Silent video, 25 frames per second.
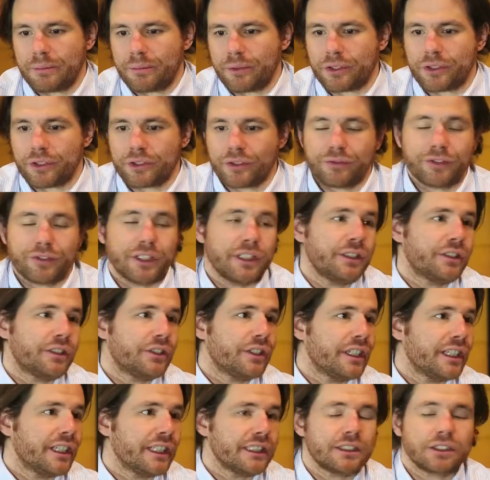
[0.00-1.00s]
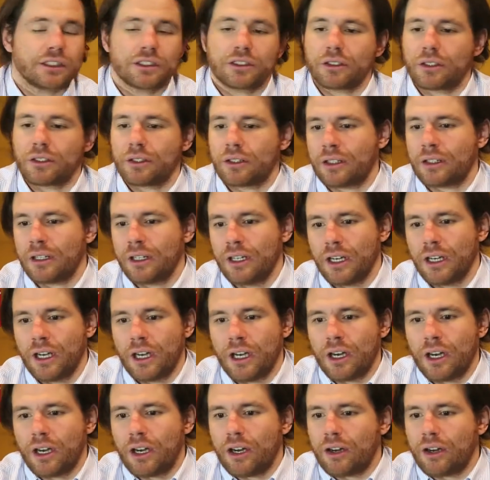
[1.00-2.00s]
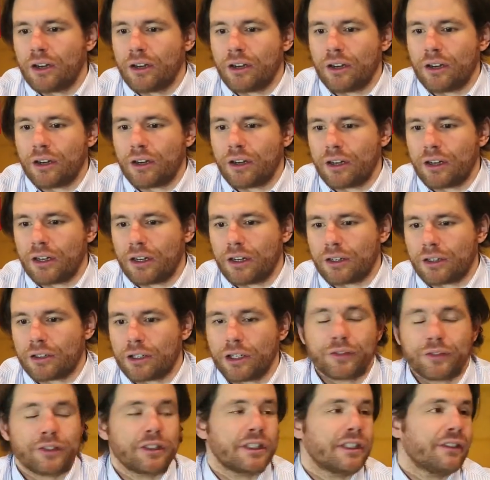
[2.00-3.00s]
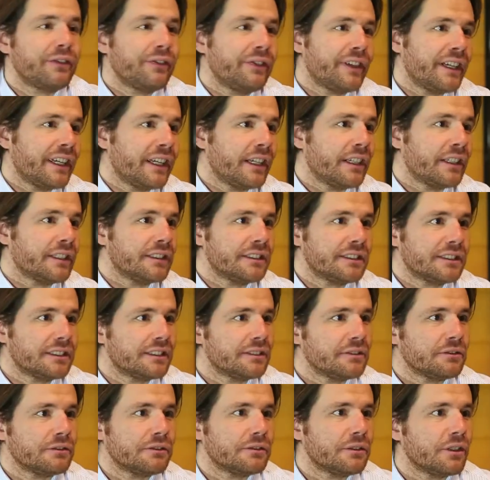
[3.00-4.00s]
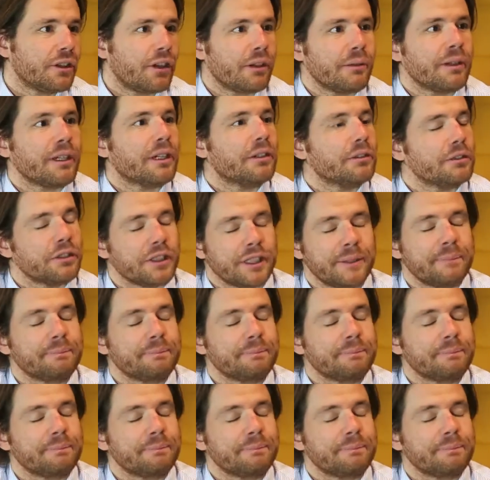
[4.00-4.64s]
Personal Interest o o Covered Affairs, robe così.